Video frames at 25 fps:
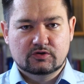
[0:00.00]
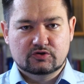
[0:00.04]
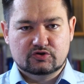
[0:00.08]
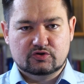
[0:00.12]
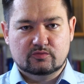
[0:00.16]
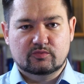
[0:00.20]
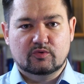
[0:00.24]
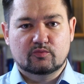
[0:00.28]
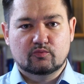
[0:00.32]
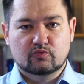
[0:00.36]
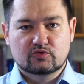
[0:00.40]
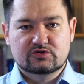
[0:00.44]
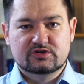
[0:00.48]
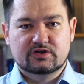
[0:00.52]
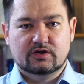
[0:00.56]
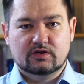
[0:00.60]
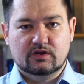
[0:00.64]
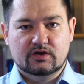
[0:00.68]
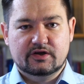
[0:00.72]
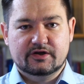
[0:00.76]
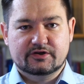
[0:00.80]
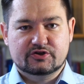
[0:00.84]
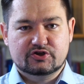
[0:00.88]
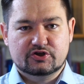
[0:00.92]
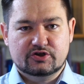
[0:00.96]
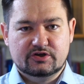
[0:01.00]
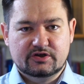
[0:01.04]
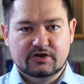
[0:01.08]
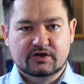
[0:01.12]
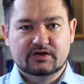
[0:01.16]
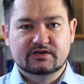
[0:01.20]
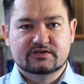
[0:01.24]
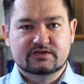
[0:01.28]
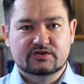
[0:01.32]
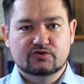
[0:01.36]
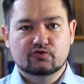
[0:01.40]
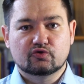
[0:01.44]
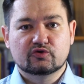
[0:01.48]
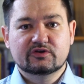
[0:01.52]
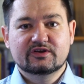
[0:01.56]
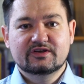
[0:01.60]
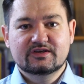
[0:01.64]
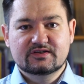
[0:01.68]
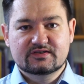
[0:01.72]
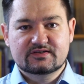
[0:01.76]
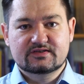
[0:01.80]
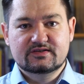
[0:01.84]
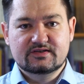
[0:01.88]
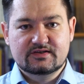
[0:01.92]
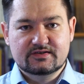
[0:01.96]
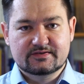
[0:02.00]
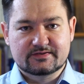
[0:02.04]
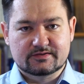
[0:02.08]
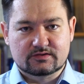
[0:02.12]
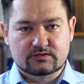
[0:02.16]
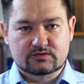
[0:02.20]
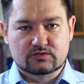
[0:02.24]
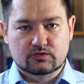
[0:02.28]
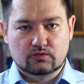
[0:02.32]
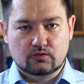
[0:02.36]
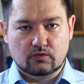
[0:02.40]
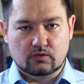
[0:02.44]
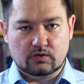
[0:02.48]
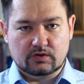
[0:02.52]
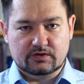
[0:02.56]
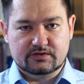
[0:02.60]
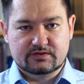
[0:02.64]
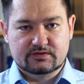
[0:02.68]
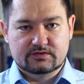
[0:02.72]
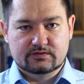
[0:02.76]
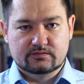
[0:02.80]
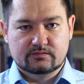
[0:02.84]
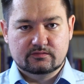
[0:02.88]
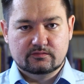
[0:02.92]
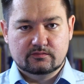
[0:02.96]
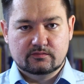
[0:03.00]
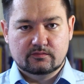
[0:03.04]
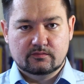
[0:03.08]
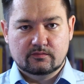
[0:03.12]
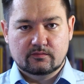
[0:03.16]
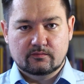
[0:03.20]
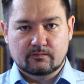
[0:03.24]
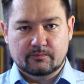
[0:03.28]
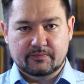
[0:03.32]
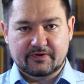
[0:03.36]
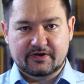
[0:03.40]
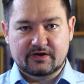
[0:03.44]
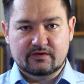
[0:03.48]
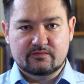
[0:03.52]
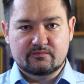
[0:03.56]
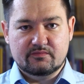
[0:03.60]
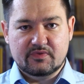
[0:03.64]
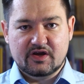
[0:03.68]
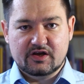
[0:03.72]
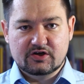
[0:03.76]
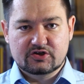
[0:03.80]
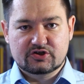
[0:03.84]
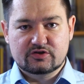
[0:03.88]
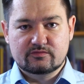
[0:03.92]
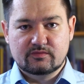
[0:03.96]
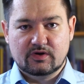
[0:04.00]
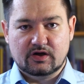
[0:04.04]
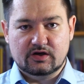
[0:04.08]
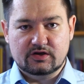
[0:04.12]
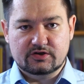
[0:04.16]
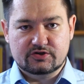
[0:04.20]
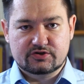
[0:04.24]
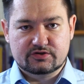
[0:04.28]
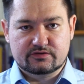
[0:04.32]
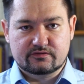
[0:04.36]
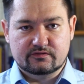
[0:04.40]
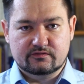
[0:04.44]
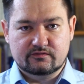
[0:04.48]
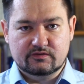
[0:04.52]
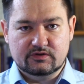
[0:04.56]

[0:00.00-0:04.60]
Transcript: Чтобы ему стало легче ехать, и он не снизил скорость при меньшем количестве